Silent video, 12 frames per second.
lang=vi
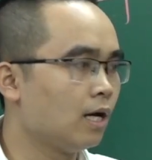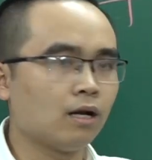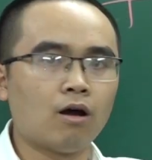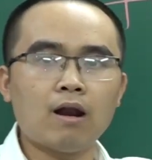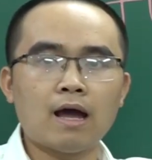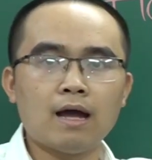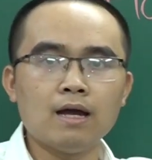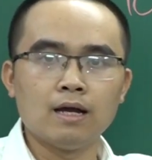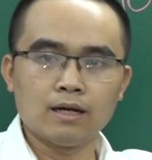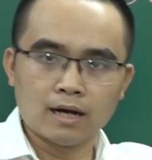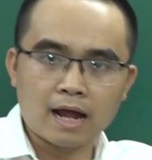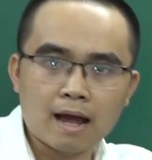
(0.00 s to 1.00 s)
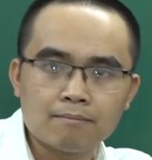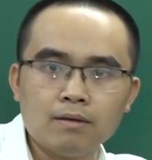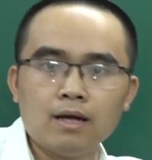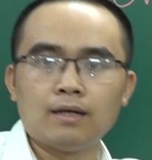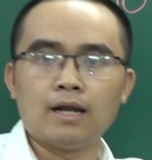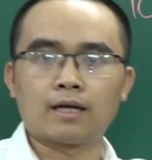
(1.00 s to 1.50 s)
Đó là làm
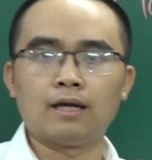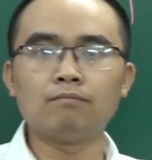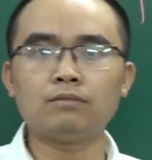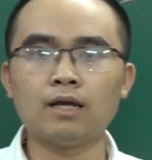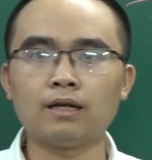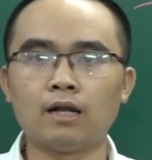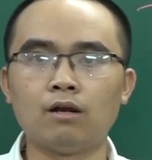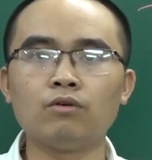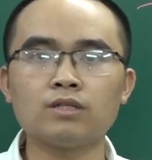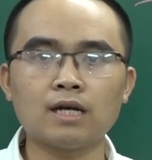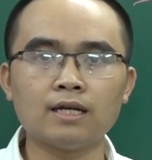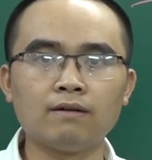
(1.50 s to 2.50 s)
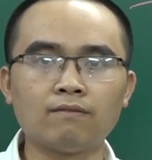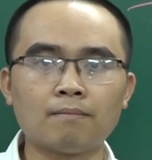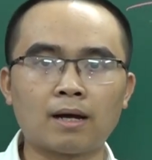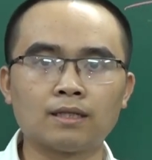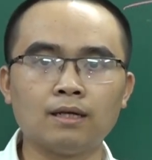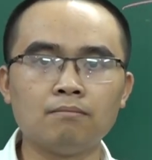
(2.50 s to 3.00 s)
để kiếm tiền để nuôi gia đình và
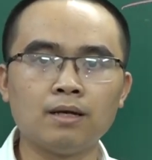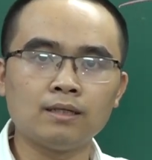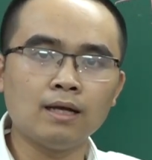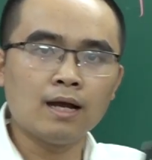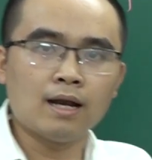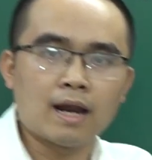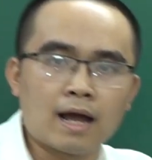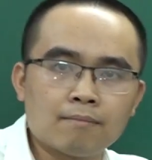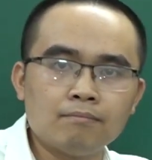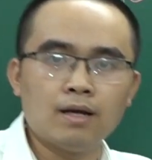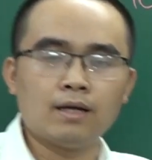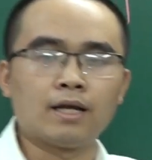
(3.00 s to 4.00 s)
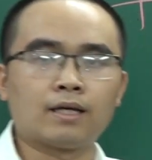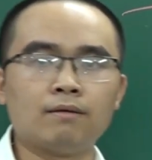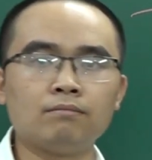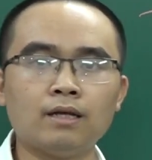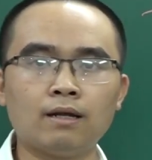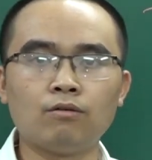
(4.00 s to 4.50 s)
bản thân mình, làm để
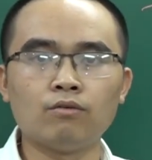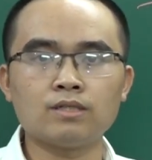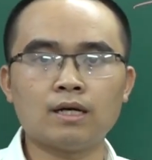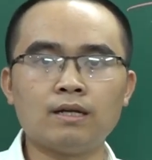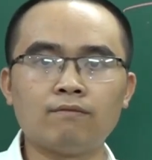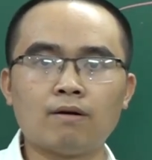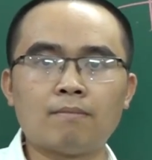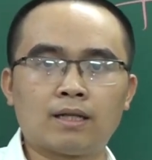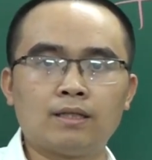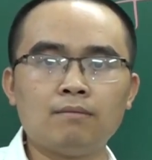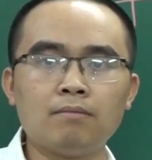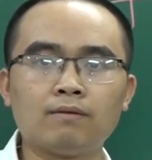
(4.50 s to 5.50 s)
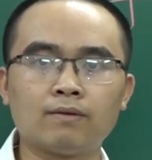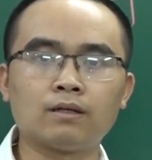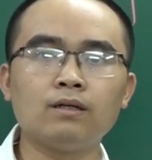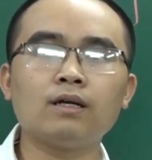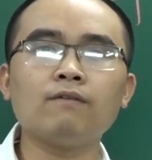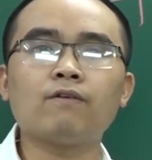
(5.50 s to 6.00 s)
kiếm tiền nuôi gia đình và bản thân mình, và
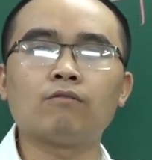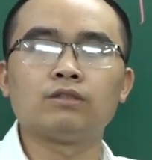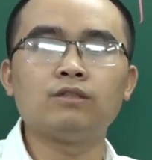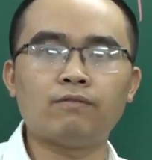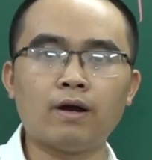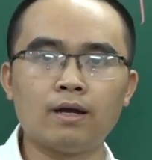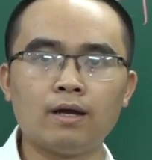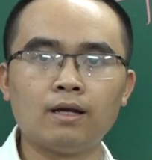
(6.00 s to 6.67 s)
cứ cái vòng như vậy.